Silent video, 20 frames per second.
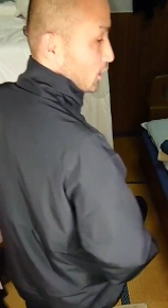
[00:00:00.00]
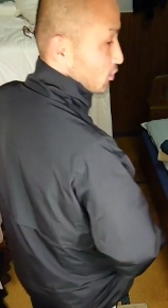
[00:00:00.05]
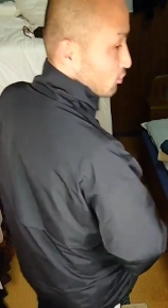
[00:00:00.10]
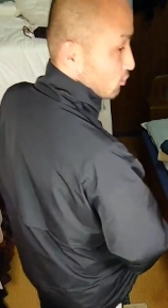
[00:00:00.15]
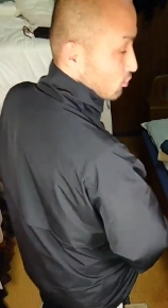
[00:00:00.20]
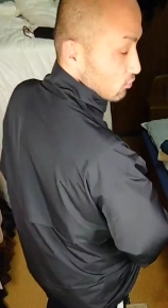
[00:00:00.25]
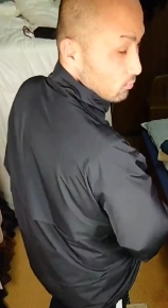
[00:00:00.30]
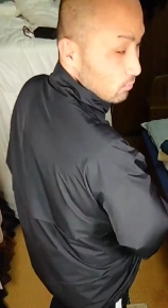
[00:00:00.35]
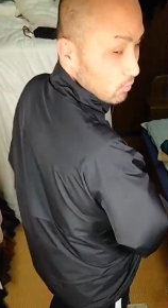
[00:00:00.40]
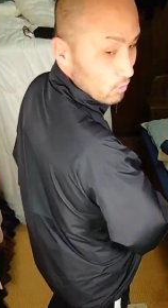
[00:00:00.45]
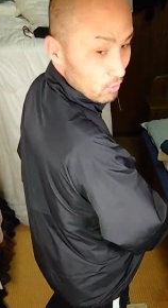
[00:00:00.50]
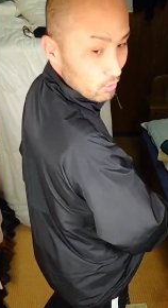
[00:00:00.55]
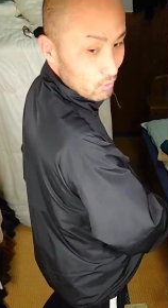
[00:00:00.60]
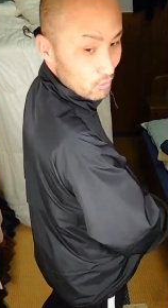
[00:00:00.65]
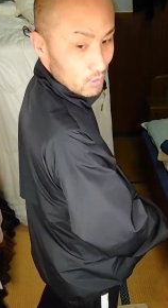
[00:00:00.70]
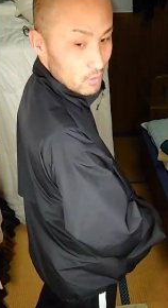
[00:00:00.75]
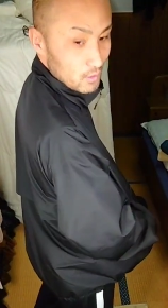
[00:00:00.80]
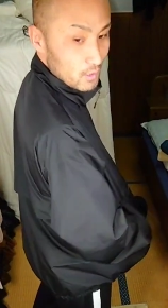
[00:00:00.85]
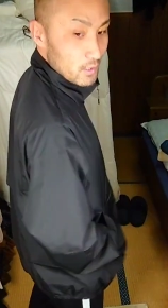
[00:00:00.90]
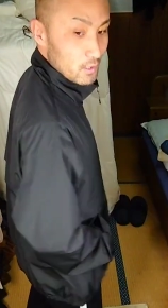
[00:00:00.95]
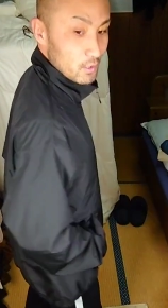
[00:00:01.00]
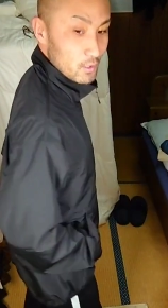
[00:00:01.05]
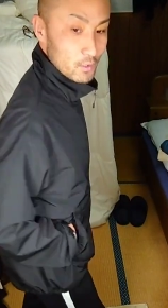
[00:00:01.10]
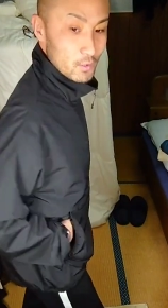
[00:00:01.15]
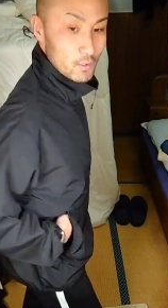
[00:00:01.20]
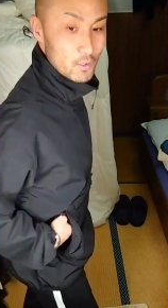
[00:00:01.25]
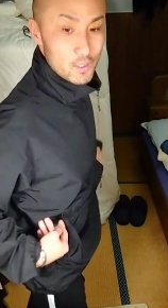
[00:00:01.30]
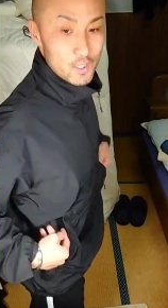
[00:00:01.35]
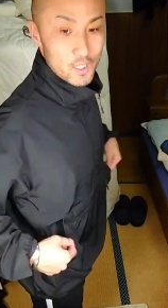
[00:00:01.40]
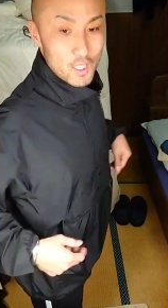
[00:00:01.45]
の発色も良く、
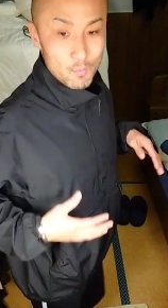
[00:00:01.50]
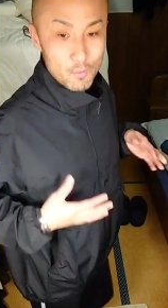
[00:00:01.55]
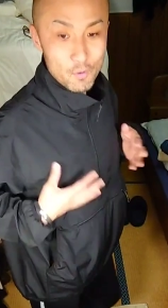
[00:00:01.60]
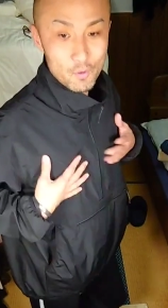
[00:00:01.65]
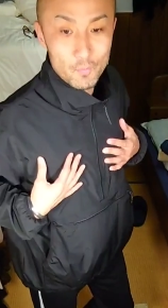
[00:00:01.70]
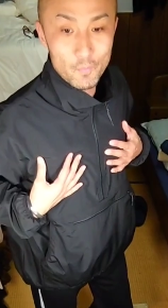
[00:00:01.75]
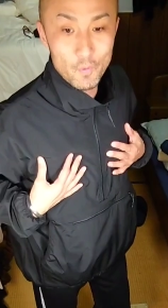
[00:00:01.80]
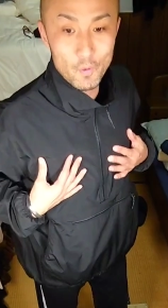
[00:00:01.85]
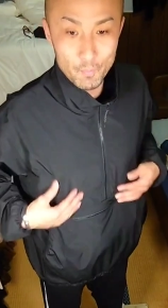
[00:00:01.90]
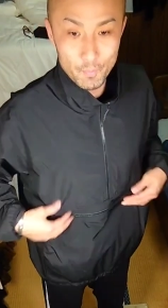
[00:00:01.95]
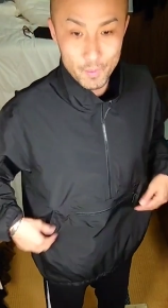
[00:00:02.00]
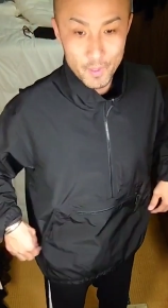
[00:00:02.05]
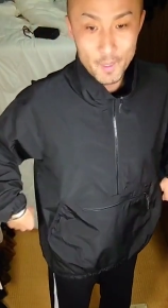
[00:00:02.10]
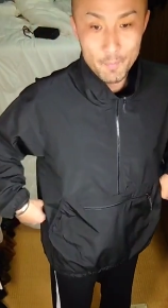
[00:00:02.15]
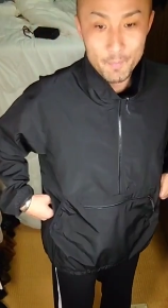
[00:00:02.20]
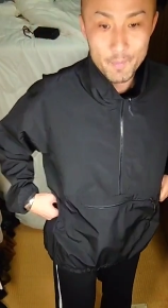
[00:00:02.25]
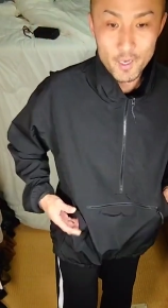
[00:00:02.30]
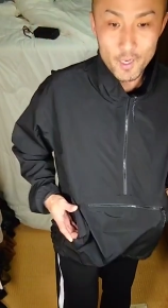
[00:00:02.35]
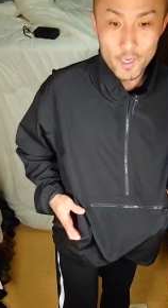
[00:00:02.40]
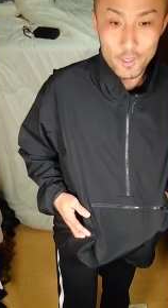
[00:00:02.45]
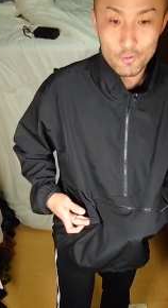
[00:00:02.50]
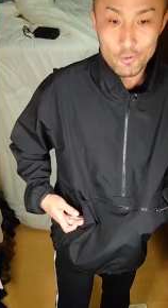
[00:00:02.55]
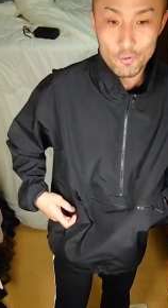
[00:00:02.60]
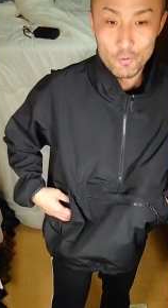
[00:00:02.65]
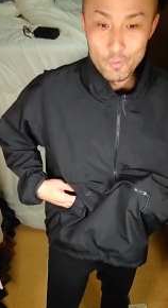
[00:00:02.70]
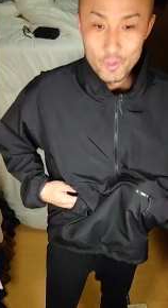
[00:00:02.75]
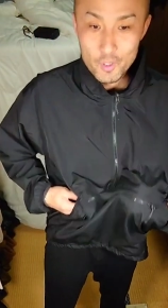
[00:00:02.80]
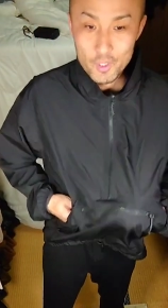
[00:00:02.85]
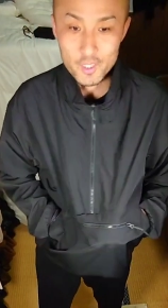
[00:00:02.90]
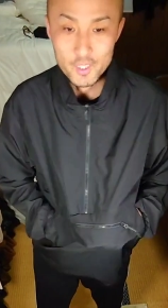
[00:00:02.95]
えー、しかも、ペラペラか
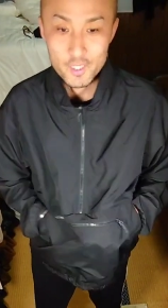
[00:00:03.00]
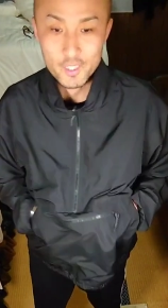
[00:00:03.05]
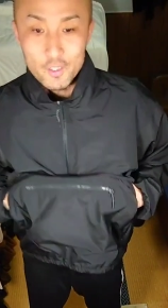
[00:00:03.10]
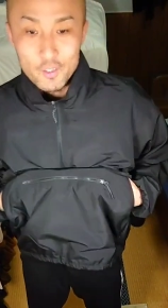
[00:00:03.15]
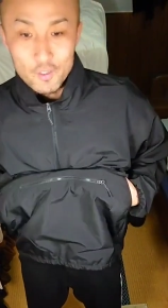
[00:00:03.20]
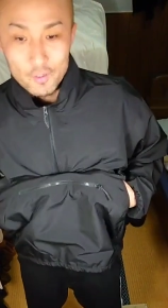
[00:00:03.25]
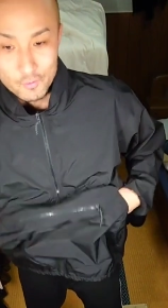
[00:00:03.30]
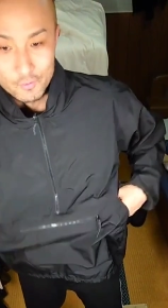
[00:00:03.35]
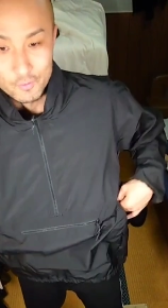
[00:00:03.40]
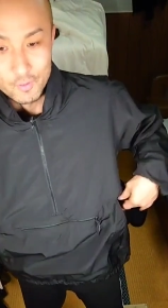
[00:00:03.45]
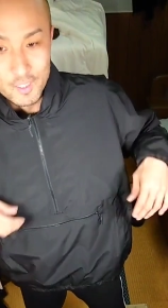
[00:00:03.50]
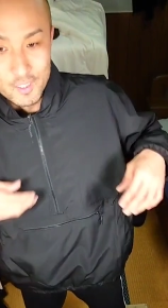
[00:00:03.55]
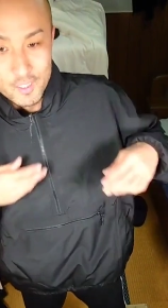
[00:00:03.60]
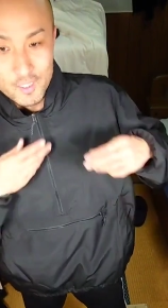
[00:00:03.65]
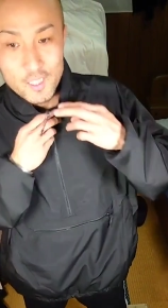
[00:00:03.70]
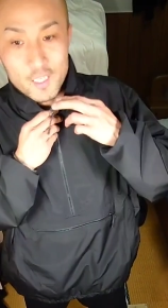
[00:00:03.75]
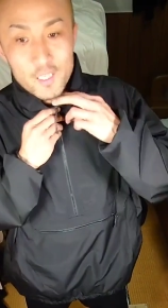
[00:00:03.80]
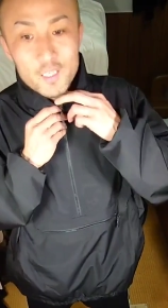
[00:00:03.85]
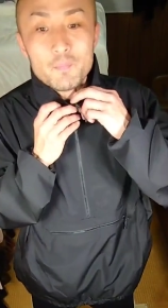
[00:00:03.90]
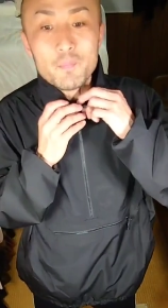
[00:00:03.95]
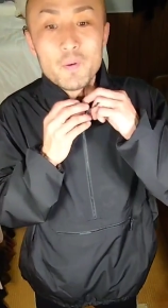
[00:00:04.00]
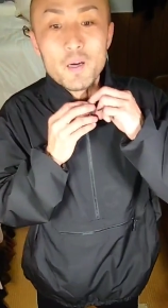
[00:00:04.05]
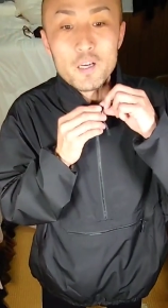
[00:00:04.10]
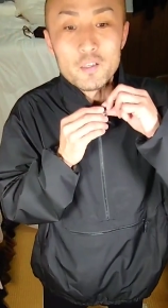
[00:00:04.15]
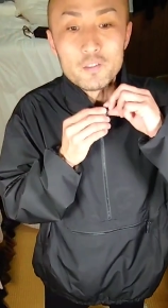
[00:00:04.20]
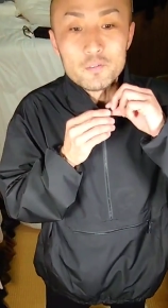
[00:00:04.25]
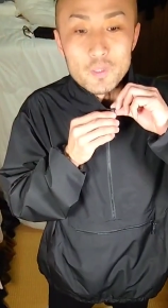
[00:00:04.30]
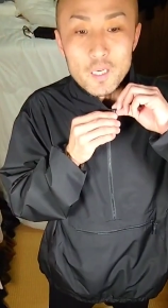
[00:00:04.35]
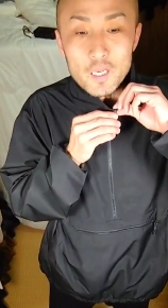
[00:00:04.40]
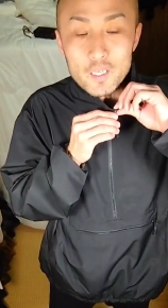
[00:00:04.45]
と思いきや、裏地が、ま
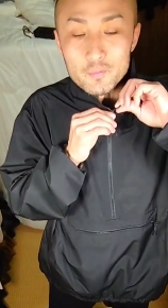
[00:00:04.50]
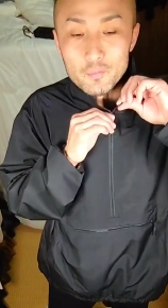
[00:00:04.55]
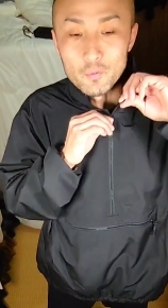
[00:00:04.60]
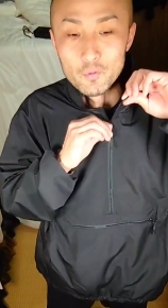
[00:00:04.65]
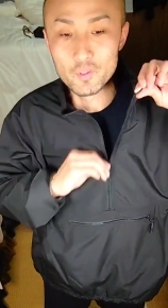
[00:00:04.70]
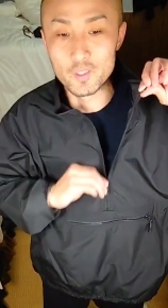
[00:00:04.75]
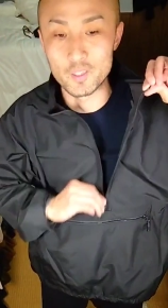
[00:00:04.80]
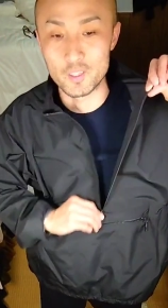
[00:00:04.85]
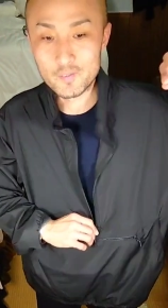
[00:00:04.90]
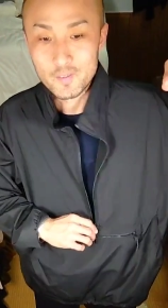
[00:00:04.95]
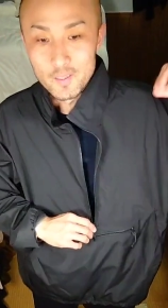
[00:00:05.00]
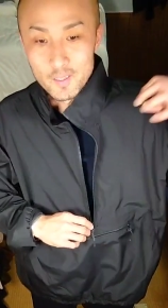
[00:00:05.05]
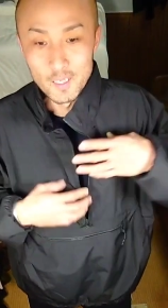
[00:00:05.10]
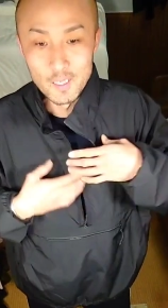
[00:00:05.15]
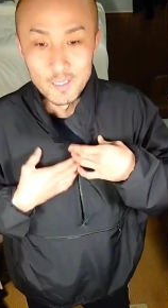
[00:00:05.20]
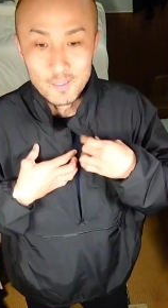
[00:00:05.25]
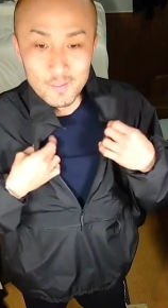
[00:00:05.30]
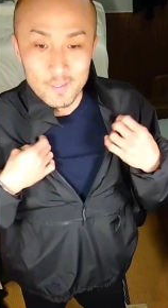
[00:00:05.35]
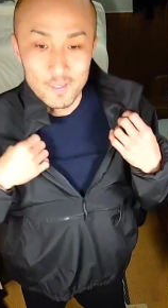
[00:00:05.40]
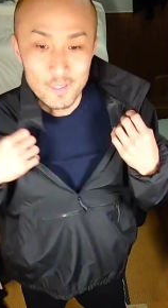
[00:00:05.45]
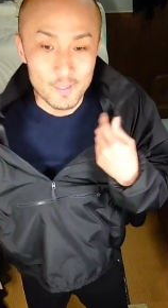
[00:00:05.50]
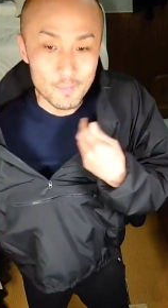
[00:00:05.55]
あ、ある、あるもんですから、